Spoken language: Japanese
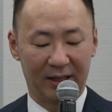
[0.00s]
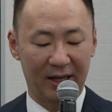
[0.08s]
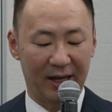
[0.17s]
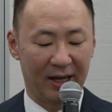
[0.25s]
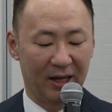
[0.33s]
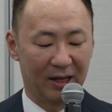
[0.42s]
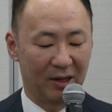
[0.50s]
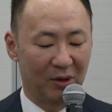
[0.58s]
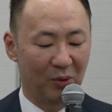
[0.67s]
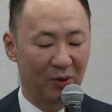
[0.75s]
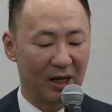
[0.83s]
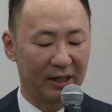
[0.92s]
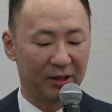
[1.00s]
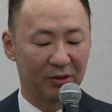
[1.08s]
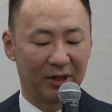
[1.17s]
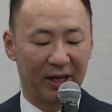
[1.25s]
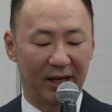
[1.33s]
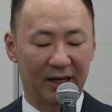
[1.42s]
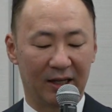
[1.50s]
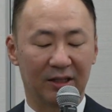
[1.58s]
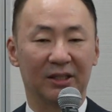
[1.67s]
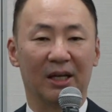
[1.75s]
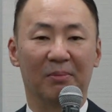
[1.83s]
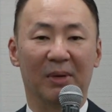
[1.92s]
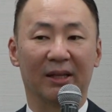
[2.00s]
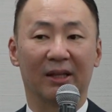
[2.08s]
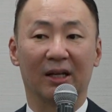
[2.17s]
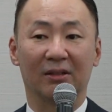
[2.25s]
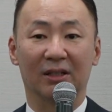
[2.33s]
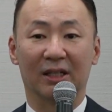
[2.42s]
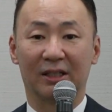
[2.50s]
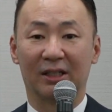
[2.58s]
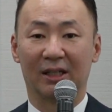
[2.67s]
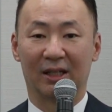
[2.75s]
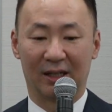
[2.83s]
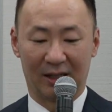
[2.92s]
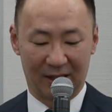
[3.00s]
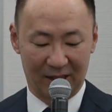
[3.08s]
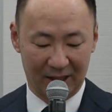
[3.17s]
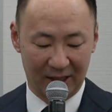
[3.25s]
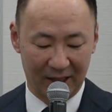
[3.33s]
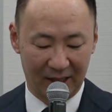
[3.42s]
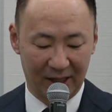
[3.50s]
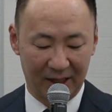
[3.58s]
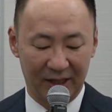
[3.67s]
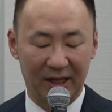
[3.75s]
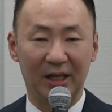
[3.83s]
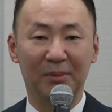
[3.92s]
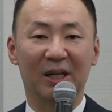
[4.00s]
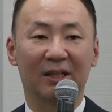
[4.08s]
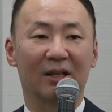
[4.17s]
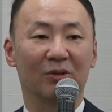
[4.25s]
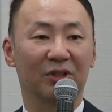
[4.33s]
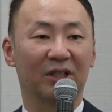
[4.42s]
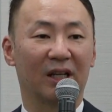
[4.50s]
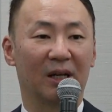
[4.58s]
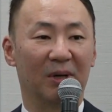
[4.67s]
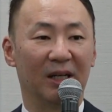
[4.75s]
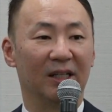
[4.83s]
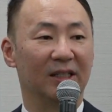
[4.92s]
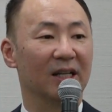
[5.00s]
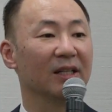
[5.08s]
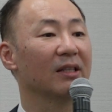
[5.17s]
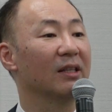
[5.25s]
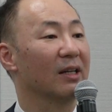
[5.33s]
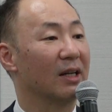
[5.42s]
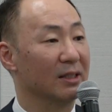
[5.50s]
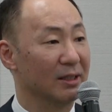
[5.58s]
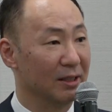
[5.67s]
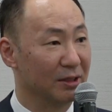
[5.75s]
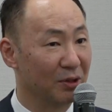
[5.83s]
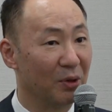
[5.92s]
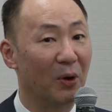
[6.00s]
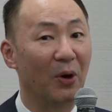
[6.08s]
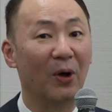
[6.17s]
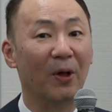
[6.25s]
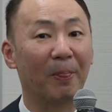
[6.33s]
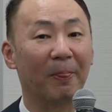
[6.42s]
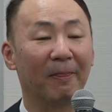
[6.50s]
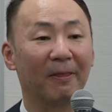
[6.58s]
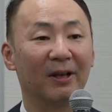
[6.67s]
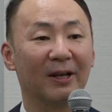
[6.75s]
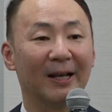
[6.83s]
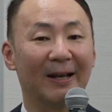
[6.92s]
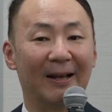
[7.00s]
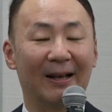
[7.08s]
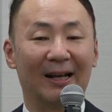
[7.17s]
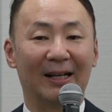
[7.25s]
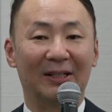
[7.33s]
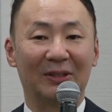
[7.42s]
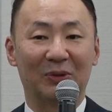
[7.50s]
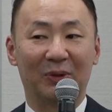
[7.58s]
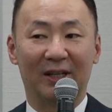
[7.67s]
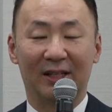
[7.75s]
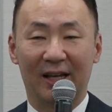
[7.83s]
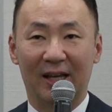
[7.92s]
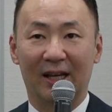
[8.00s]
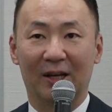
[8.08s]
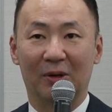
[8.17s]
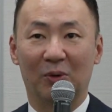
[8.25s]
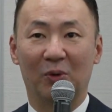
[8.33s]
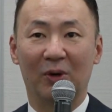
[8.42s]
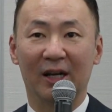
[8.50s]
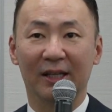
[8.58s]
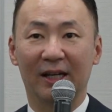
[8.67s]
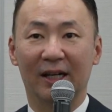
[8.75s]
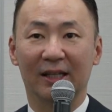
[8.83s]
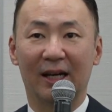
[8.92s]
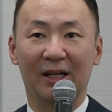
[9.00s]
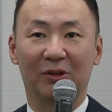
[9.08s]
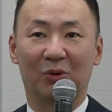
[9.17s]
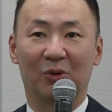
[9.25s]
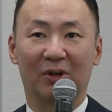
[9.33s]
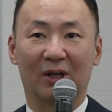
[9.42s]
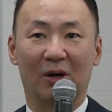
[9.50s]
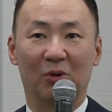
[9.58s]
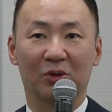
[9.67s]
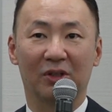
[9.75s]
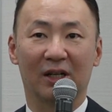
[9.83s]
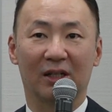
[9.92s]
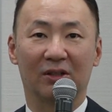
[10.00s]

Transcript: でお金の計画性全くなしで今楽しければいいじゃんって感じなんですよそれでお金がないどころかおそら